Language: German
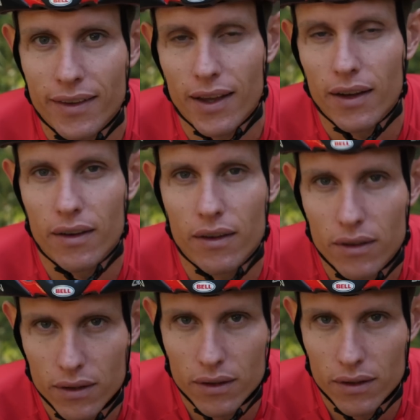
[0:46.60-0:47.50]
dann
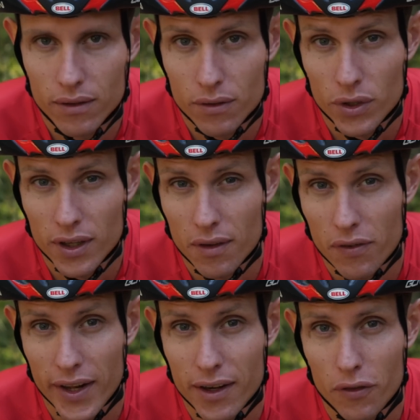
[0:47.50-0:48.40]
äh, sollte das
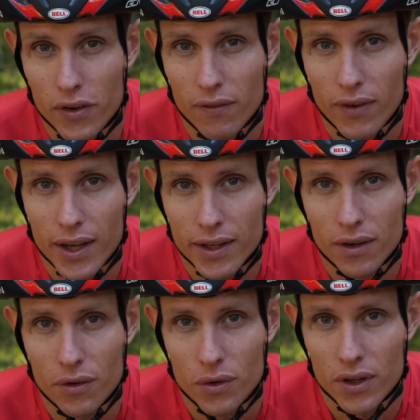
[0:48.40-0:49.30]
Feld auf ihn
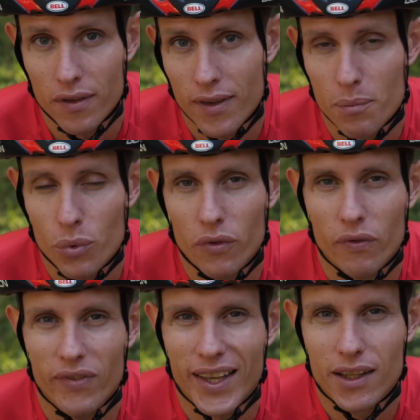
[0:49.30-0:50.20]
warten und das Tempo
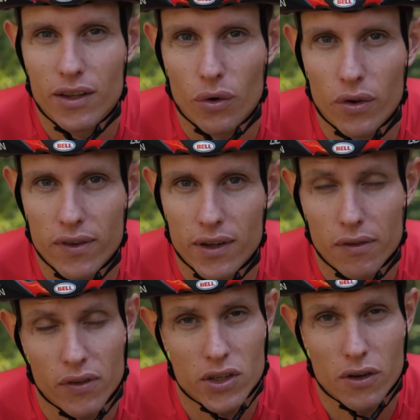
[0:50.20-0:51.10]
wird gedrosselt.
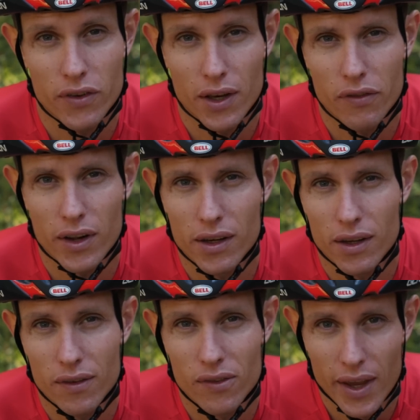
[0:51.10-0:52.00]
Das finde ich auf jeden Fall
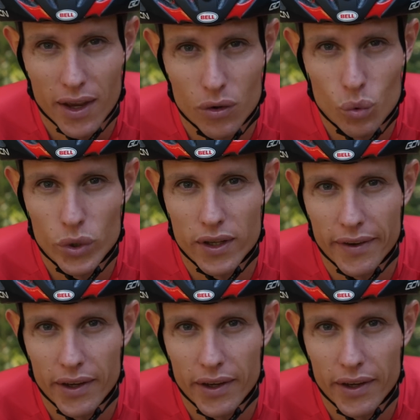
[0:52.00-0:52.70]
eine sehr gute